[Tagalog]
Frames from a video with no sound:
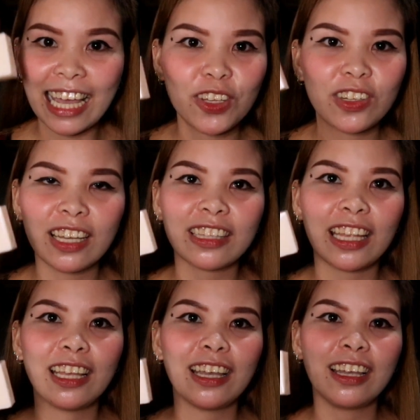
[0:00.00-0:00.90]
kailangan
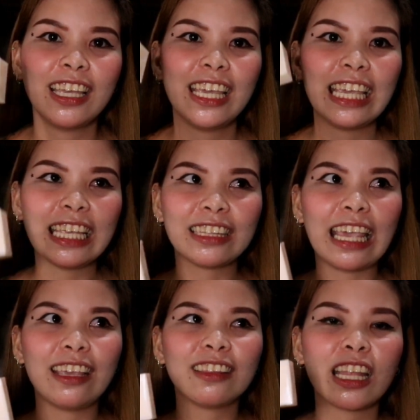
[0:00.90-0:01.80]
nyo lang talagang
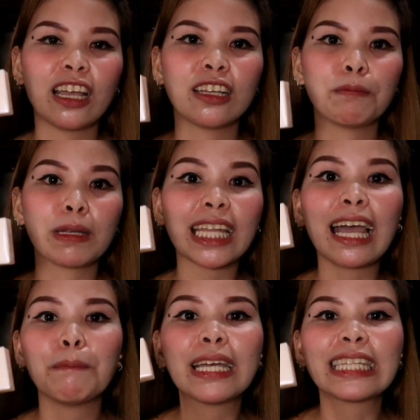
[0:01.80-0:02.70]
i-take ng
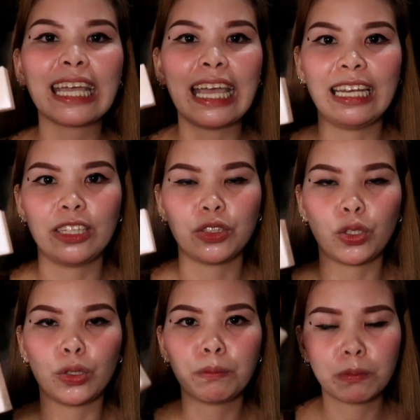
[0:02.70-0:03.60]
mata
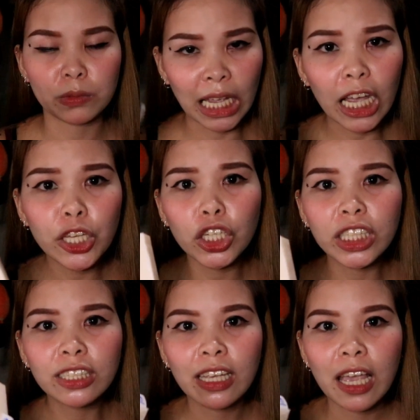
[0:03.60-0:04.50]
matagalan to.
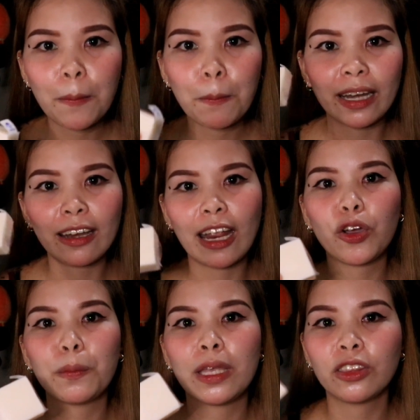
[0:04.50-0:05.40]
Sa ngayon,
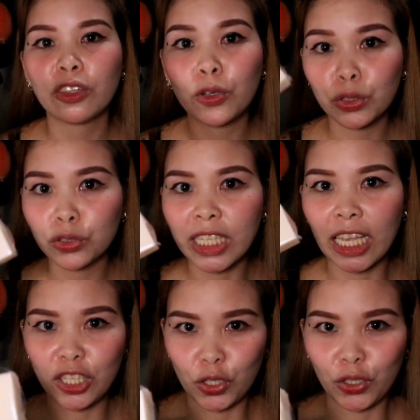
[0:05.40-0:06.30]
mare-recommend
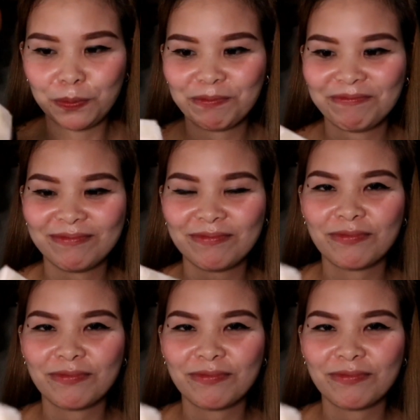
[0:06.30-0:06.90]
ko to sa inyo.